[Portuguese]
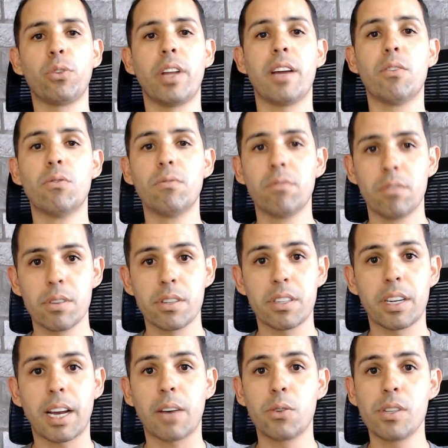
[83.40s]
de 1
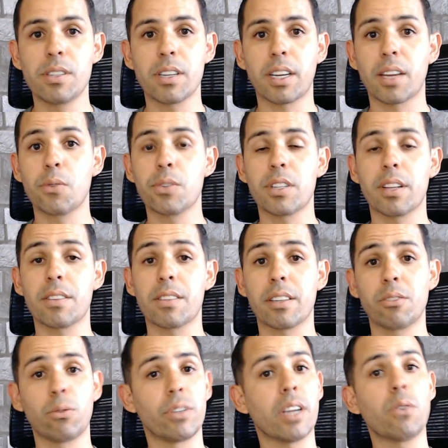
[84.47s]
sinaliza que ele está
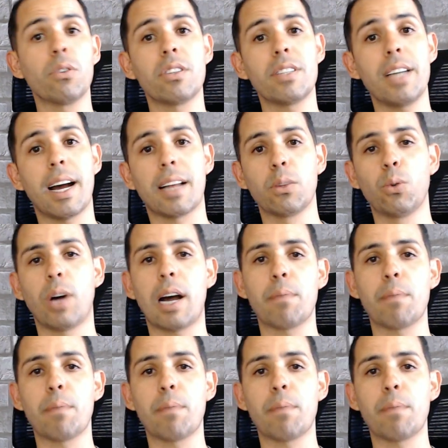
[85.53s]
sendo negociado